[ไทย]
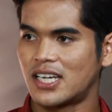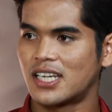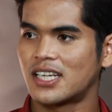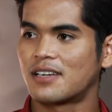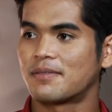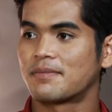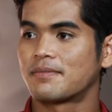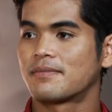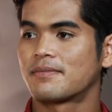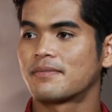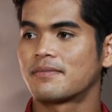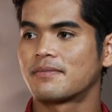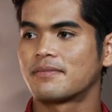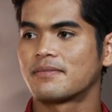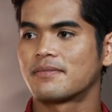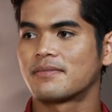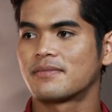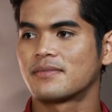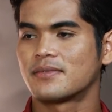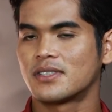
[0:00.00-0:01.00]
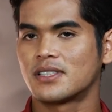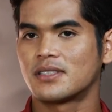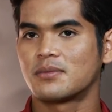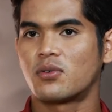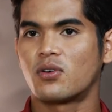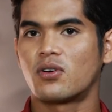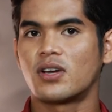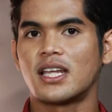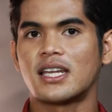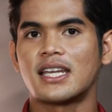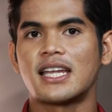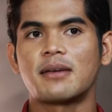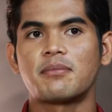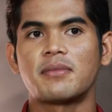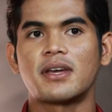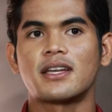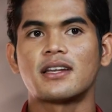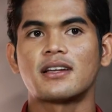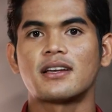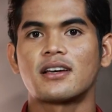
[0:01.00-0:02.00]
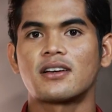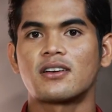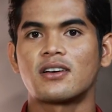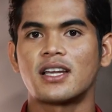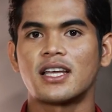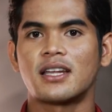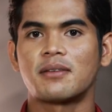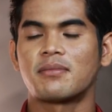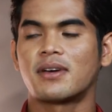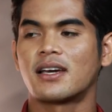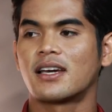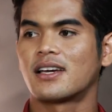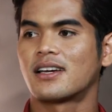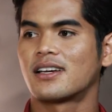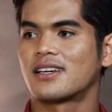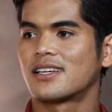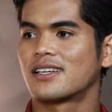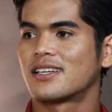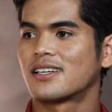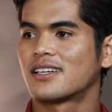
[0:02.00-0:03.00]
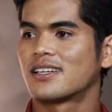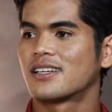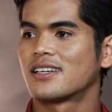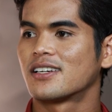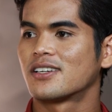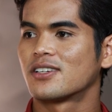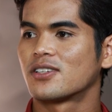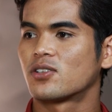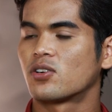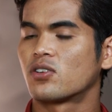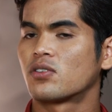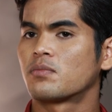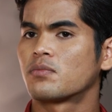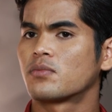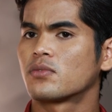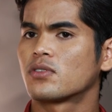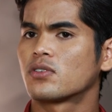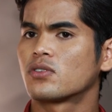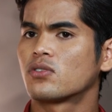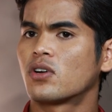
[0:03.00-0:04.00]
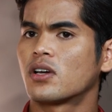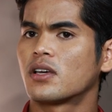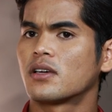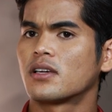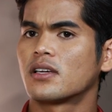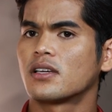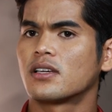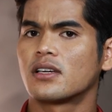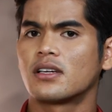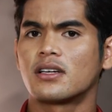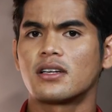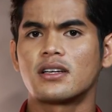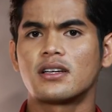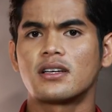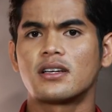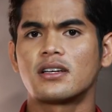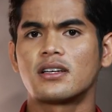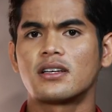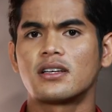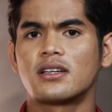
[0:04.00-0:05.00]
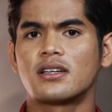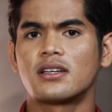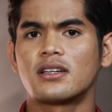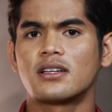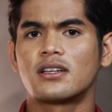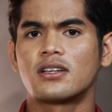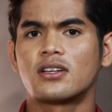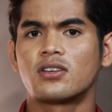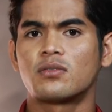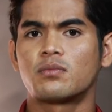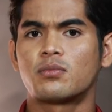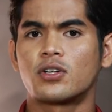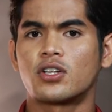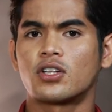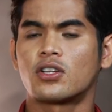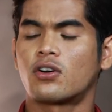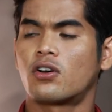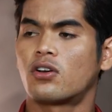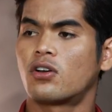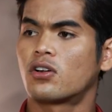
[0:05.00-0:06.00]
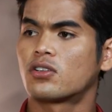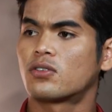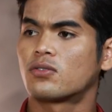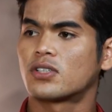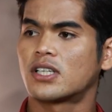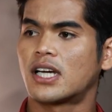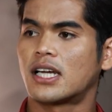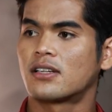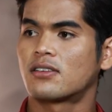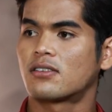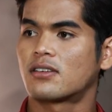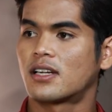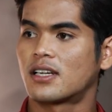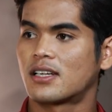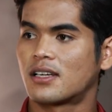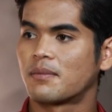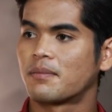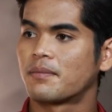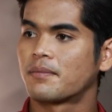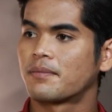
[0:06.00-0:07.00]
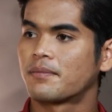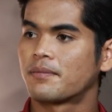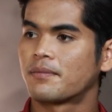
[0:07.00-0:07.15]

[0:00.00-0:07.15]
ใช่ครับอพอเล่นได้แมตช์หนึ่งแล้วก็เล่นมา จนช่วยปตทรอดตกชั้นตอนนั้นครับ